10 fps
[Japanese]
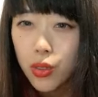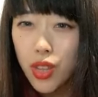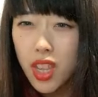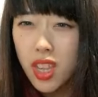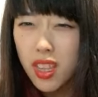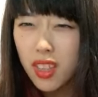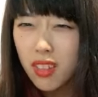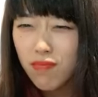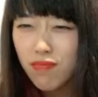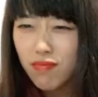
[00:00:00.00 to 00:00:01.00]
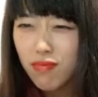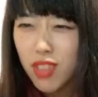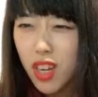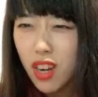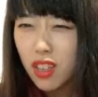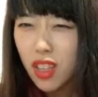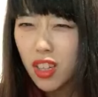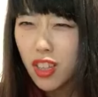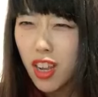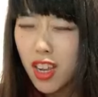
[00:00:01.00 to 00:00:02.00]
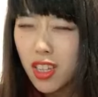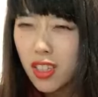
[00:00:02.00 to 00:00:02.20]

えー、時間が足りない